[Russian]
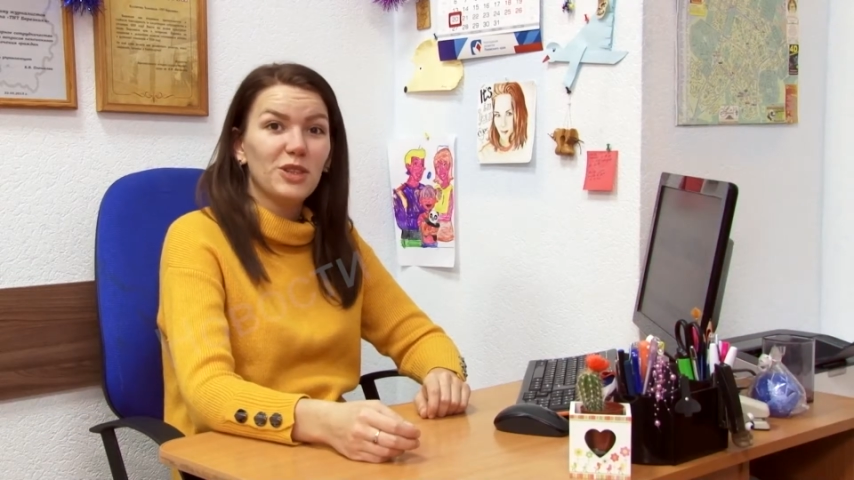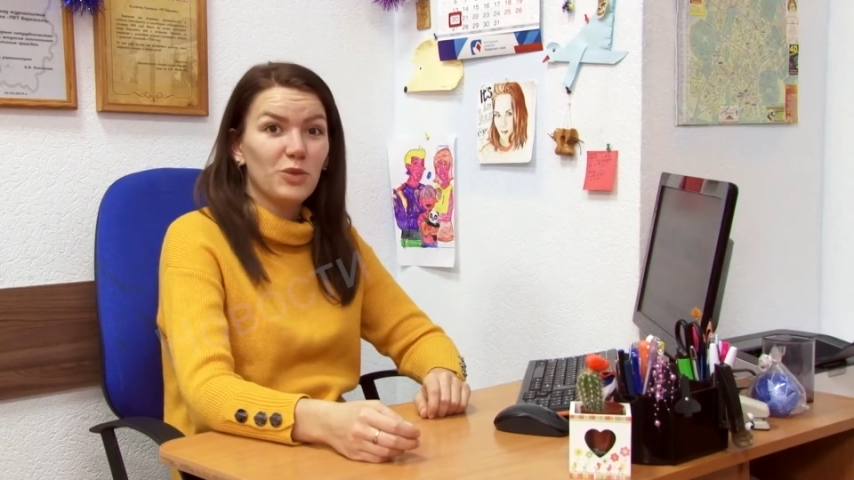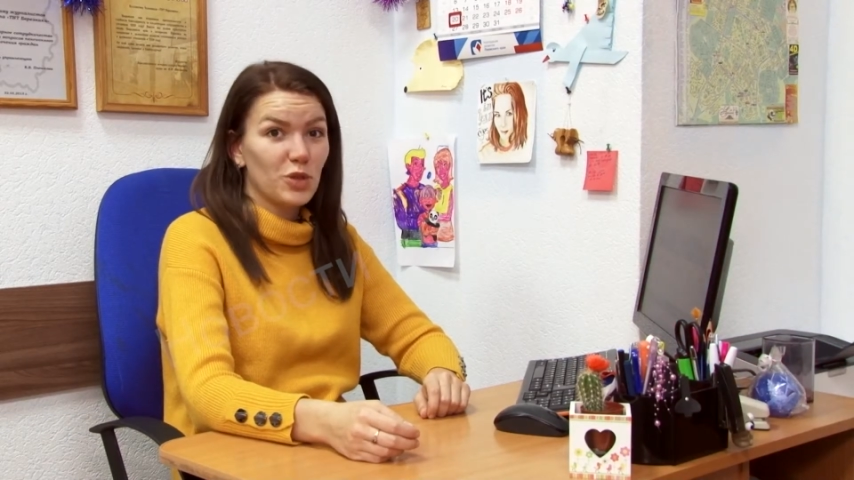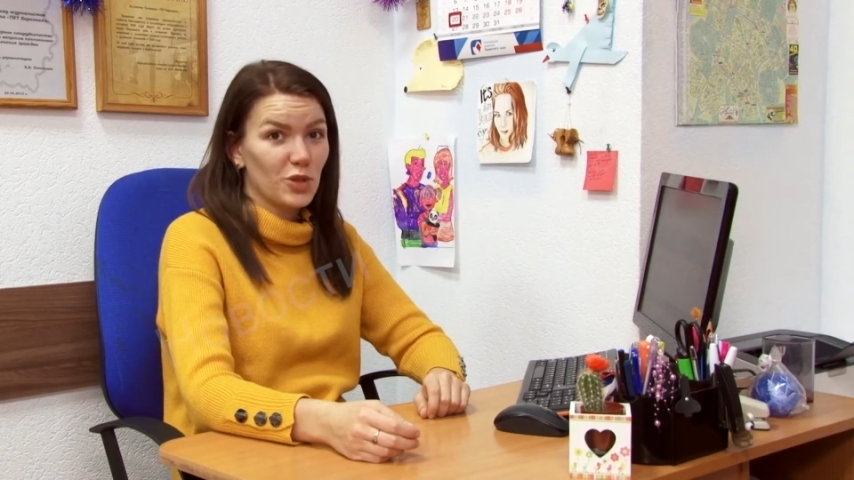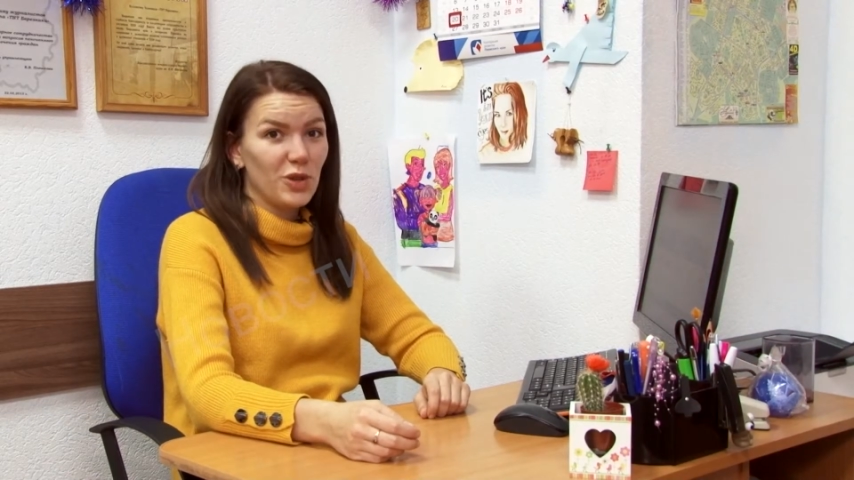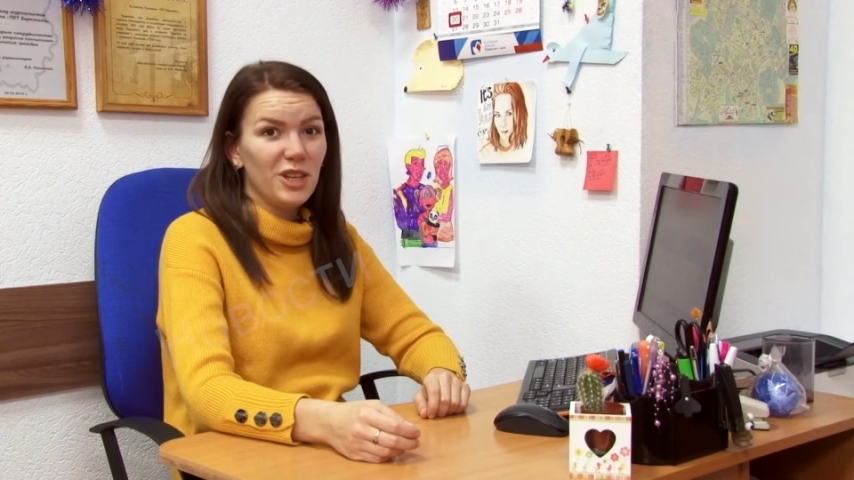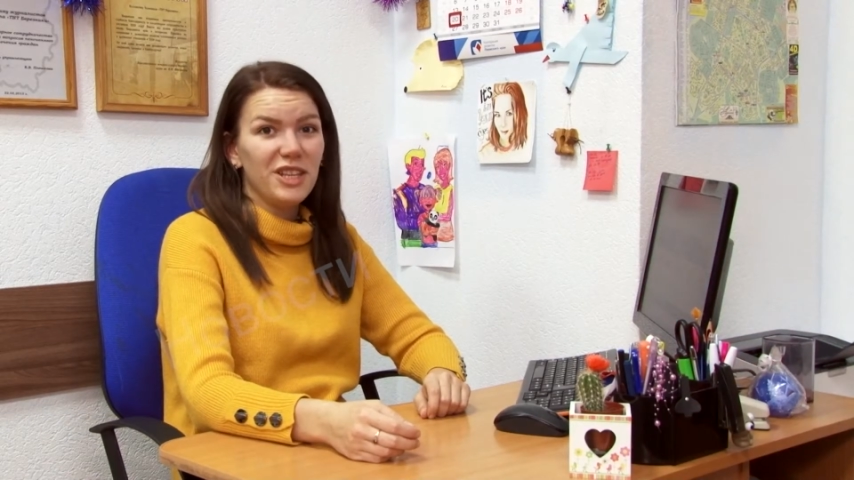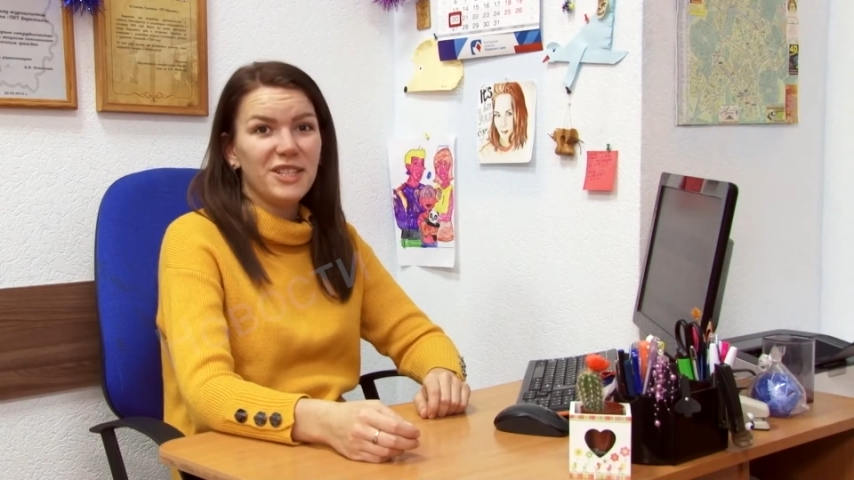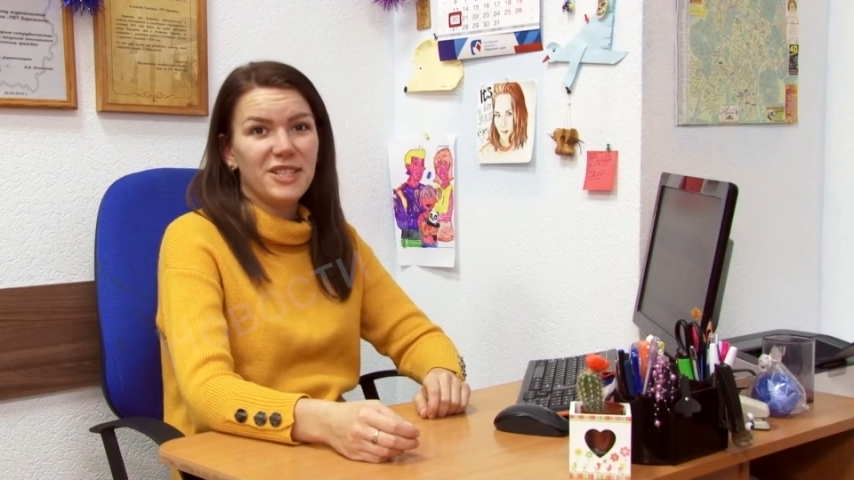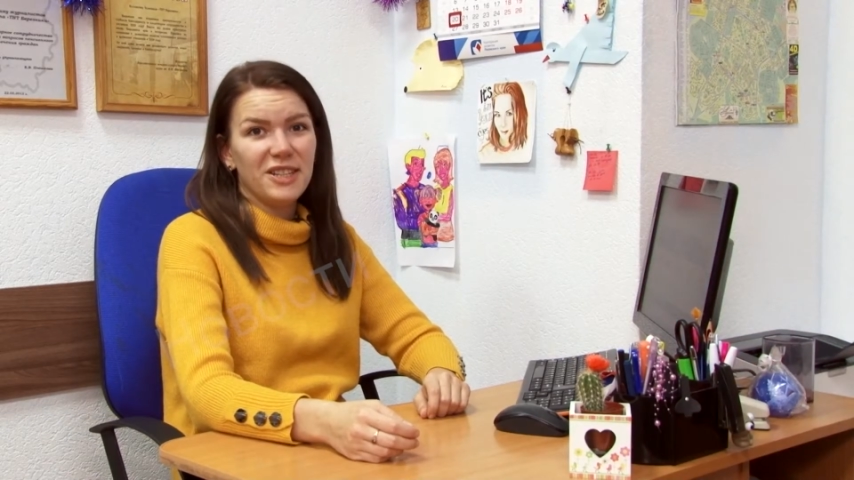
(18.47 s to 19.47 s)
и душой,
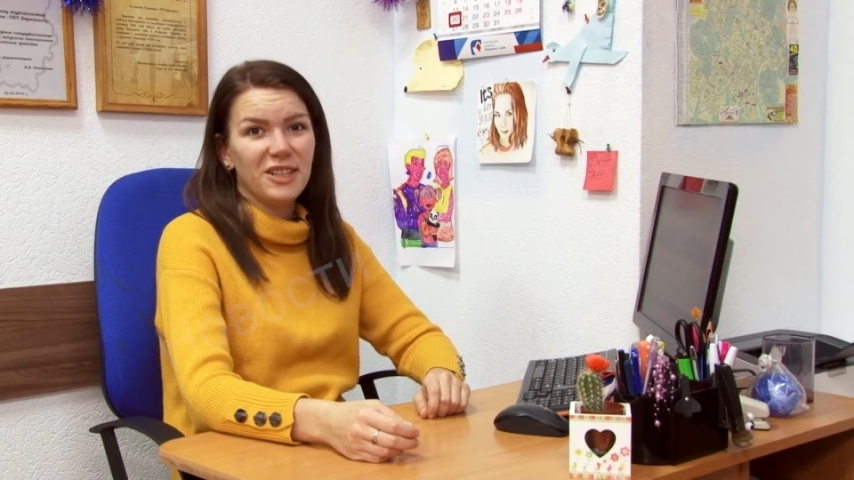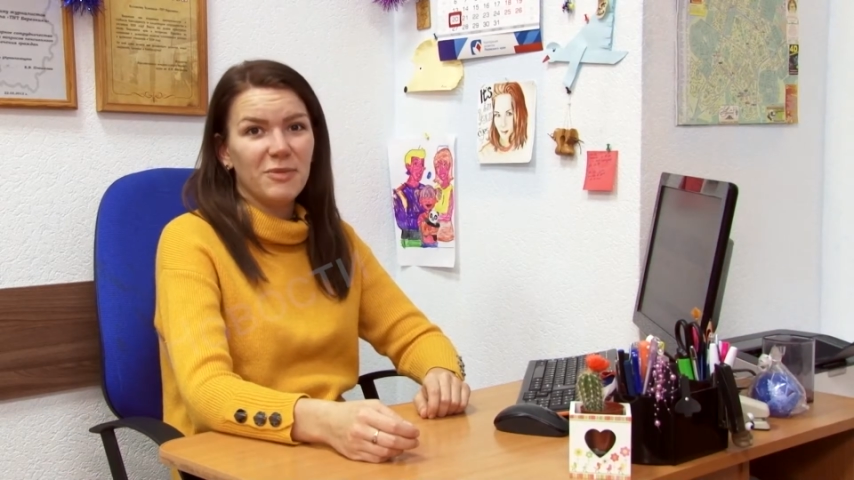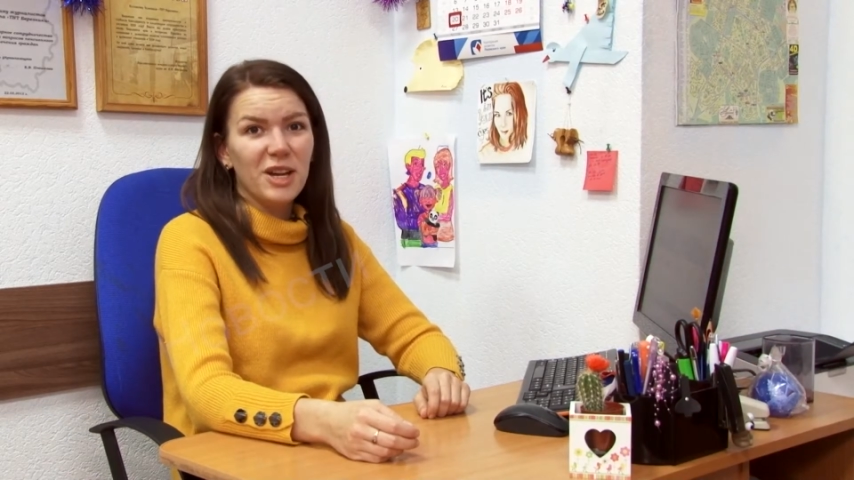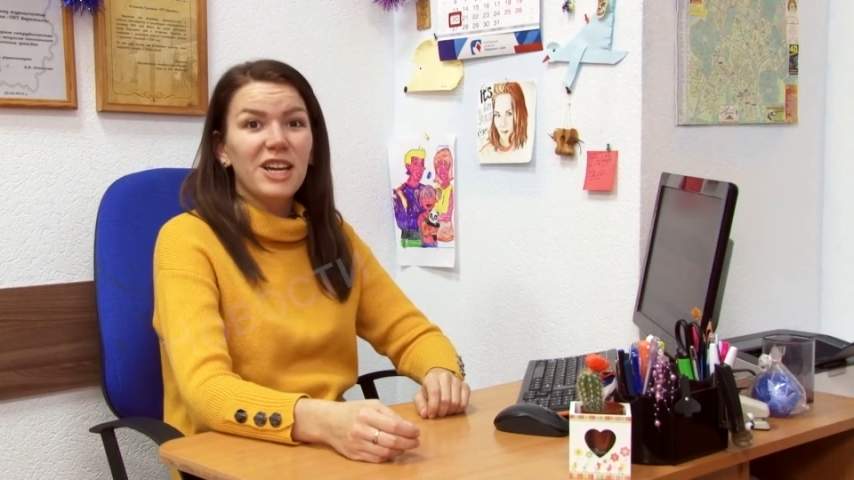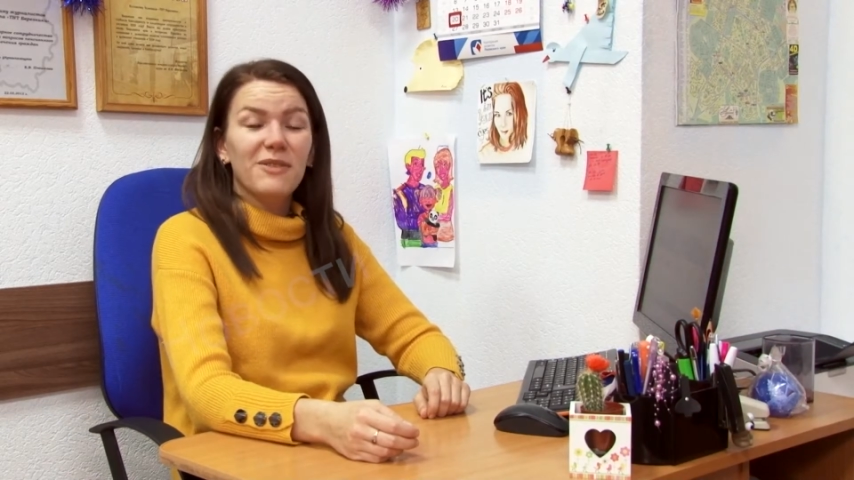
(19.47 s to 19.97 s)
и телом.